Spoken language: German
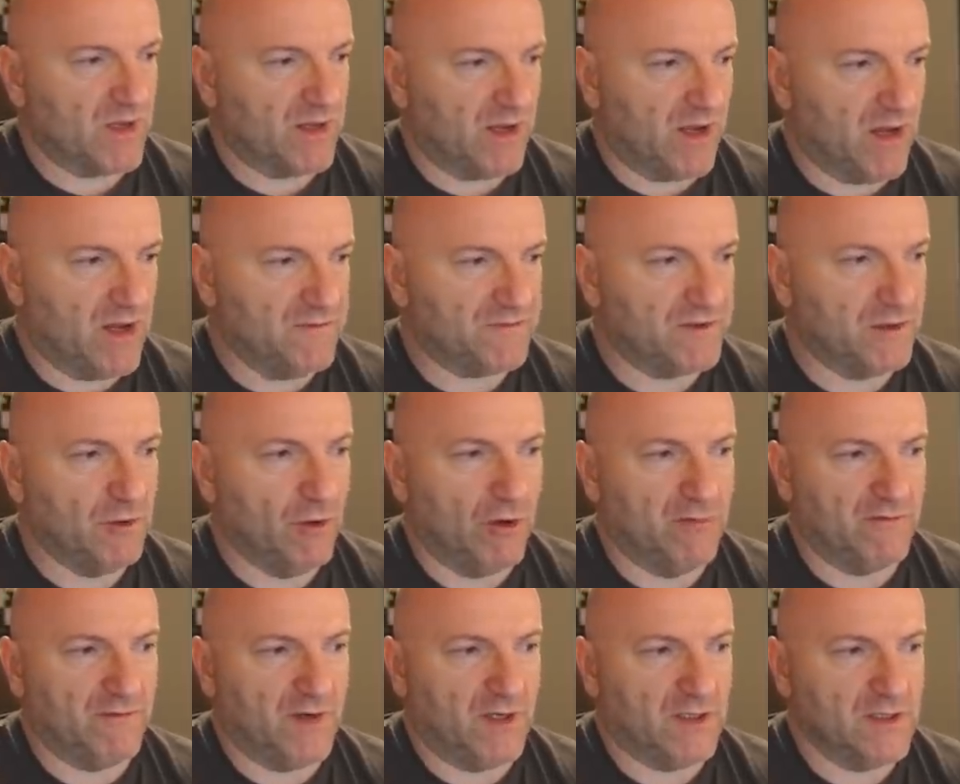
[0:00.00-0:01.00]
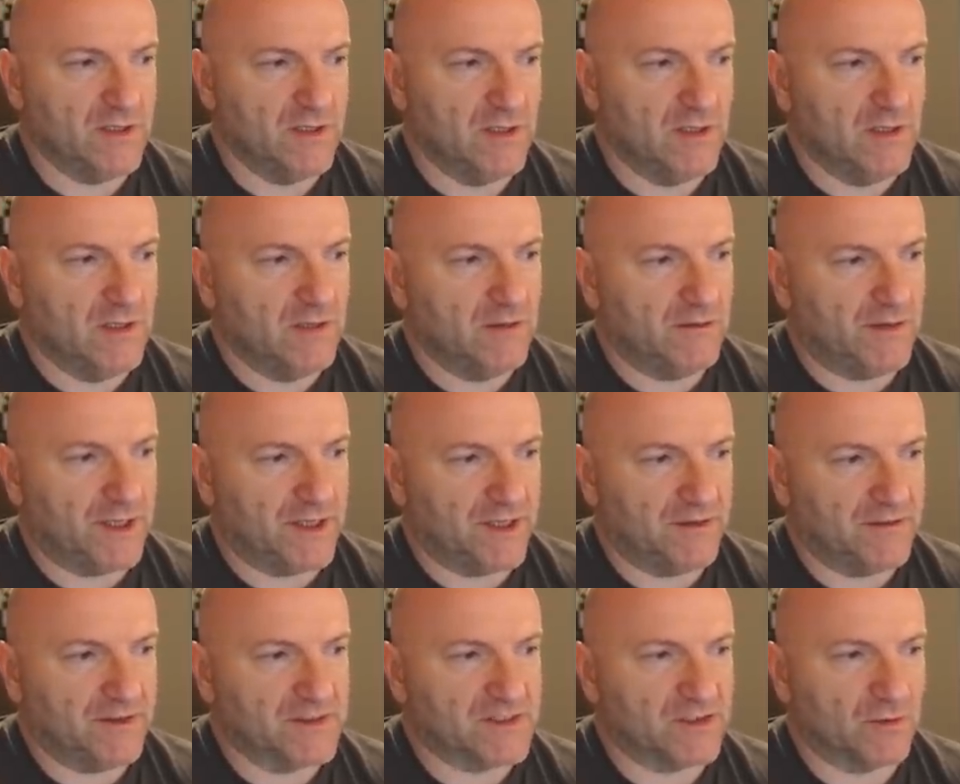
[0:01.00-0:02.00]
greift den Läufer an, der
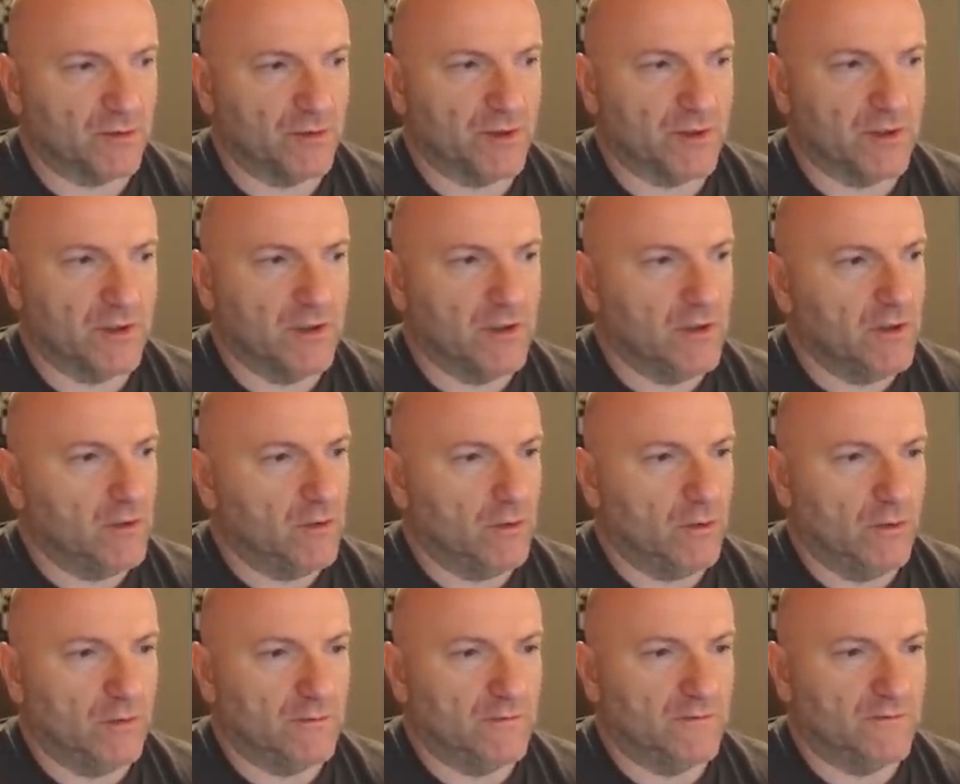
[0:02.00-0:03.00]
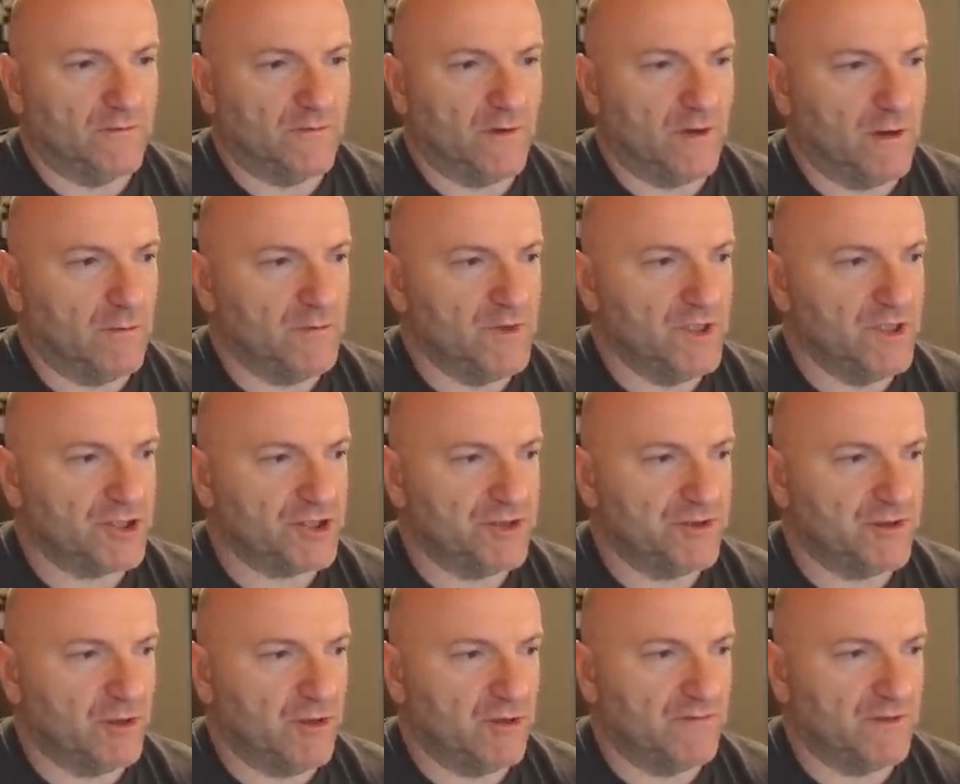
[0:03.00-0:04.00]
geht dann zurück und ähm, hier
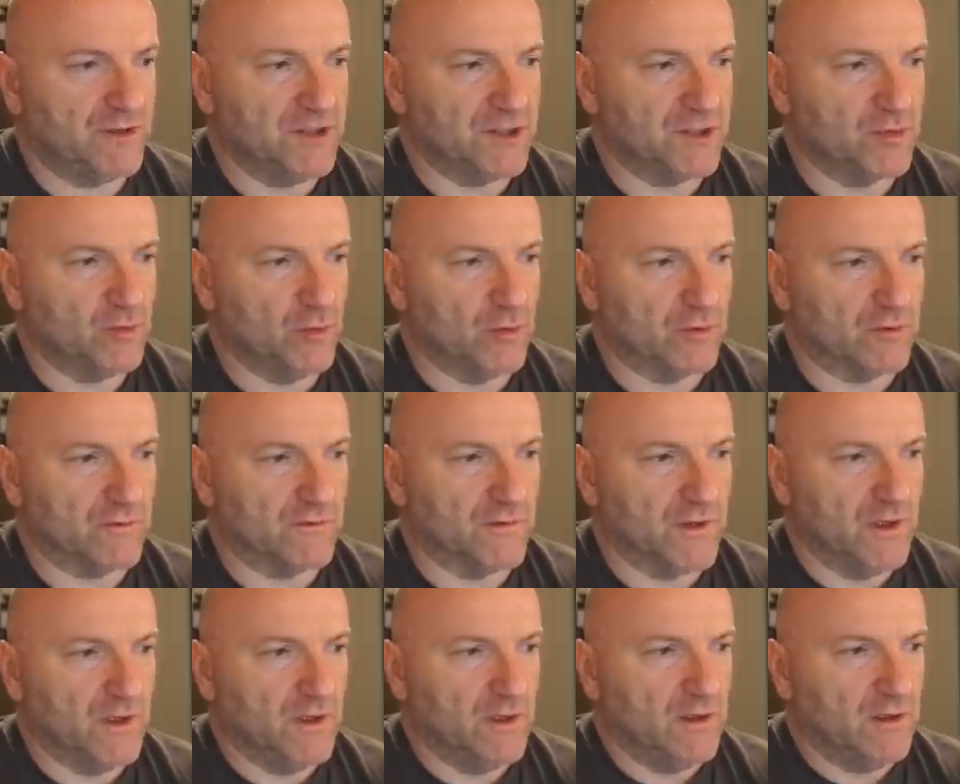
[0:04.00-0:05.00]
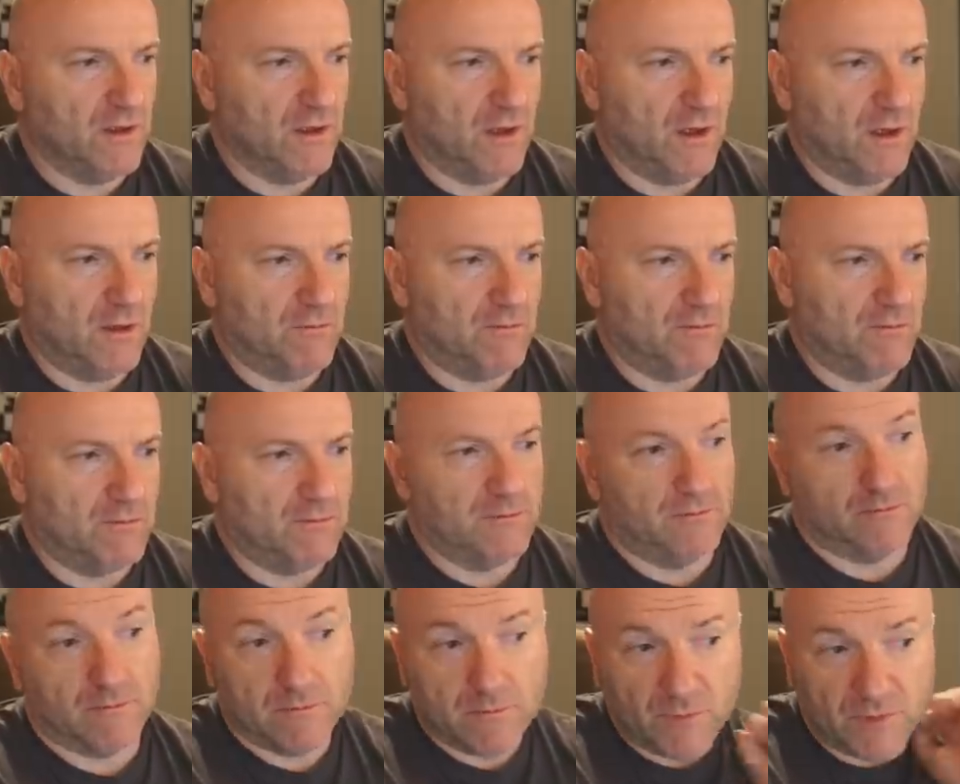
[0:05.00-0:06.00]
steht der Läufer nicht gut. Und ähm,
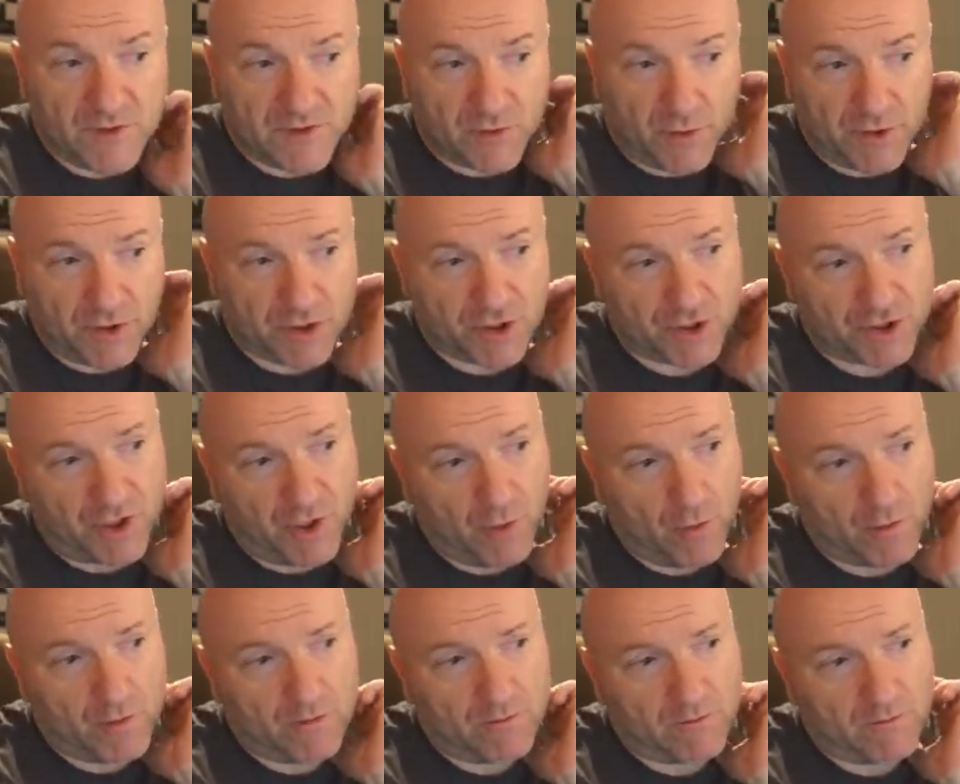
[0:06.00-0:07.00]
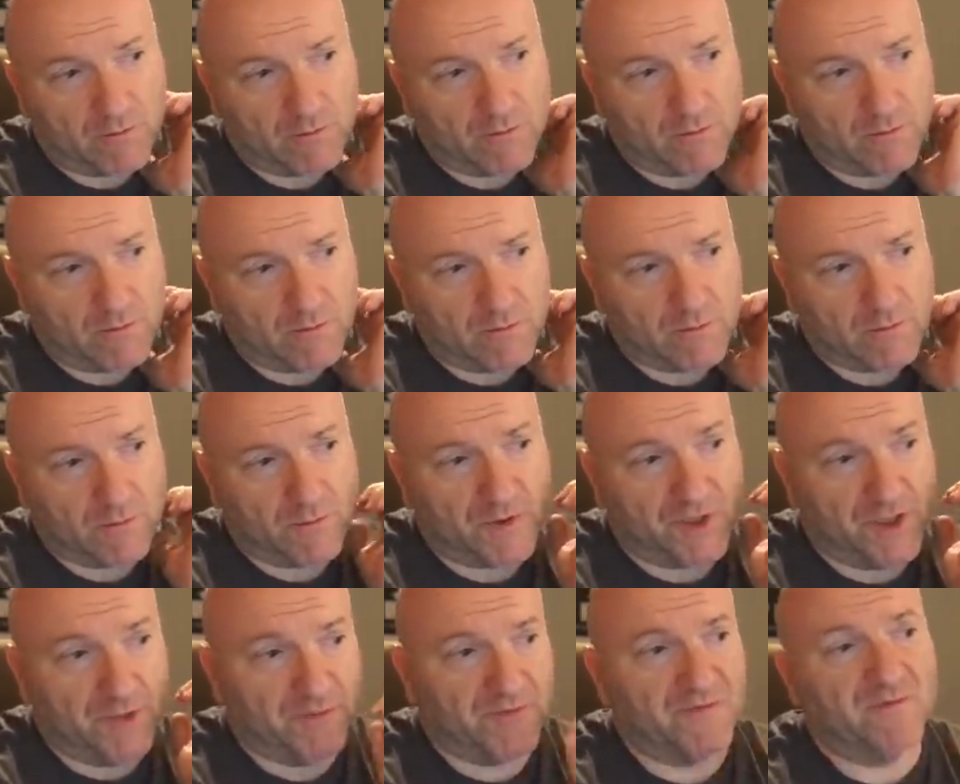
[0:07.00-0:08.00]
in solchen Stellungen
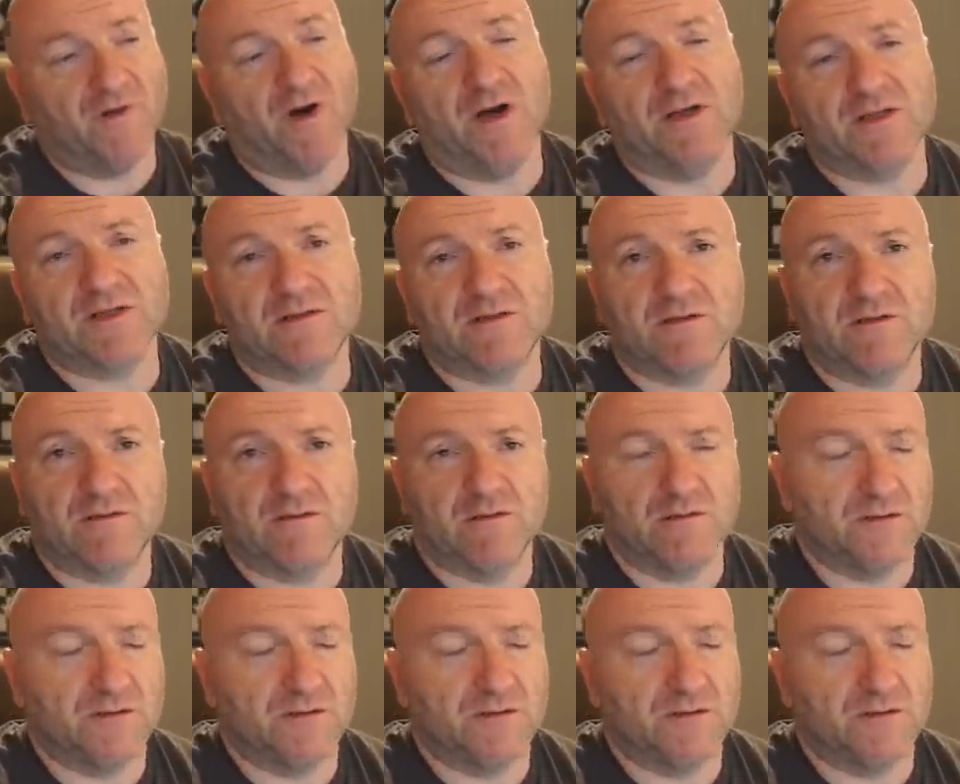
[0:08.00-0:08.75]
gibt, Weiß,